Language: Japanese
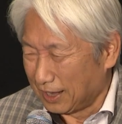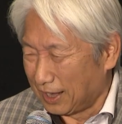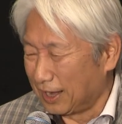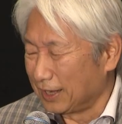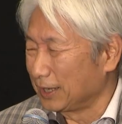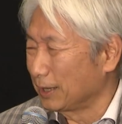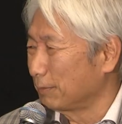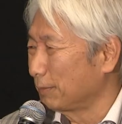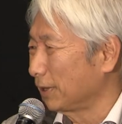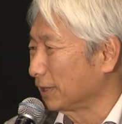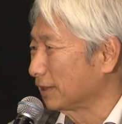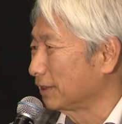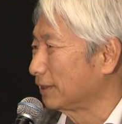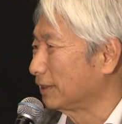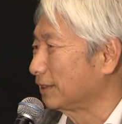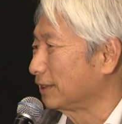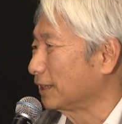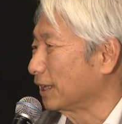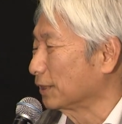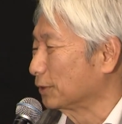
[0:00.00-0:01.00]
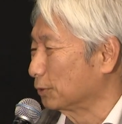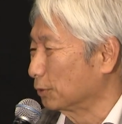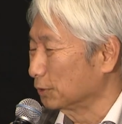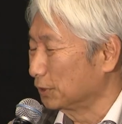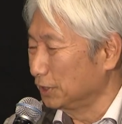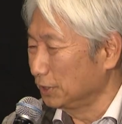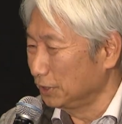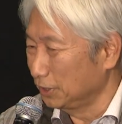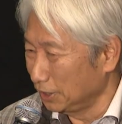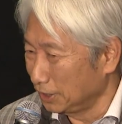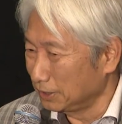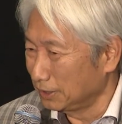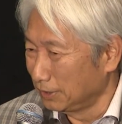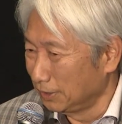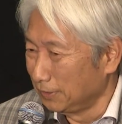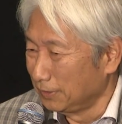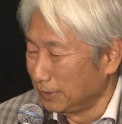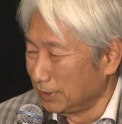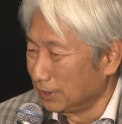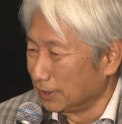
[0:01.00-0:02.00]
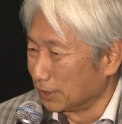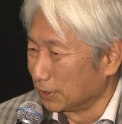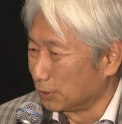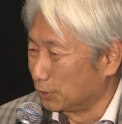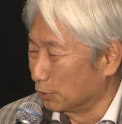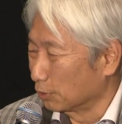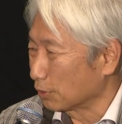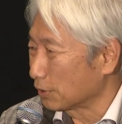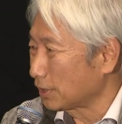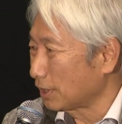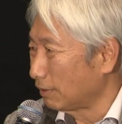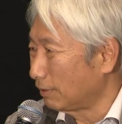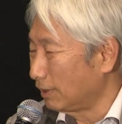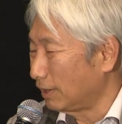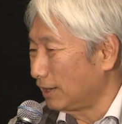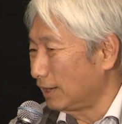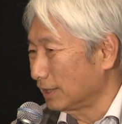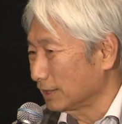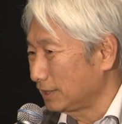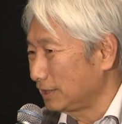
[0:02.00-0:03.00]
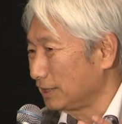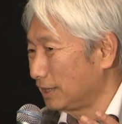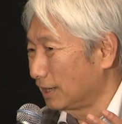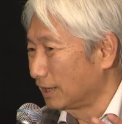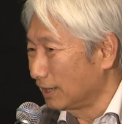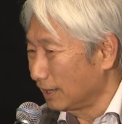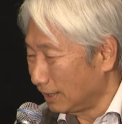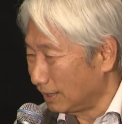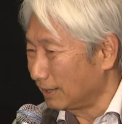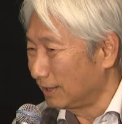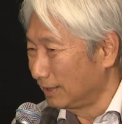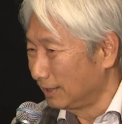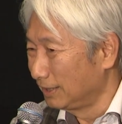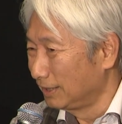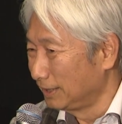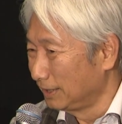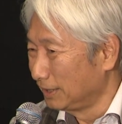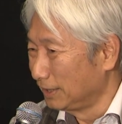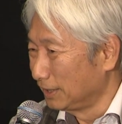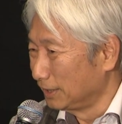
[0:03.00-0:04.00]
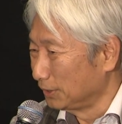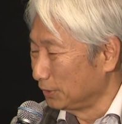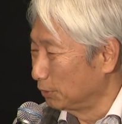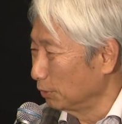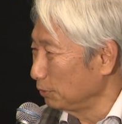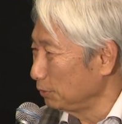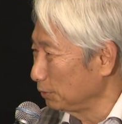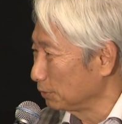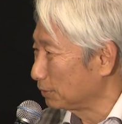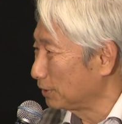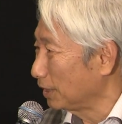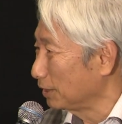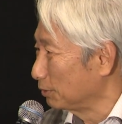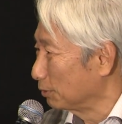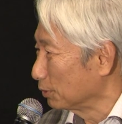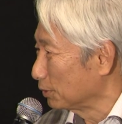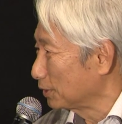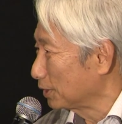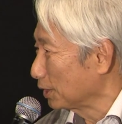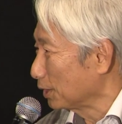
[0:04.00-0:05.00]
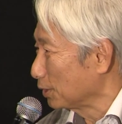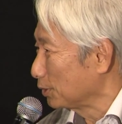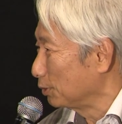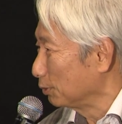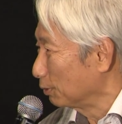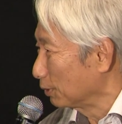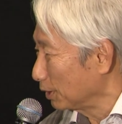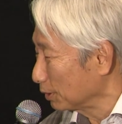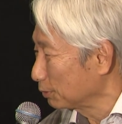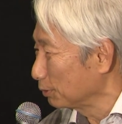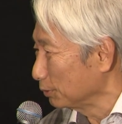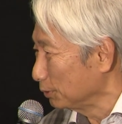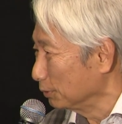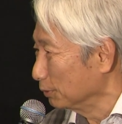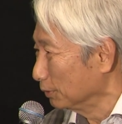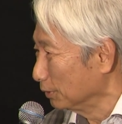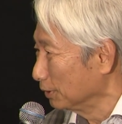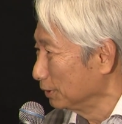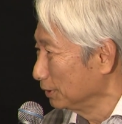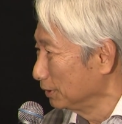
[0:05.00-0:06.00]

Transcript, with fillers: 謝った時に、黒澤明がどういう態度をしたでしょうかという。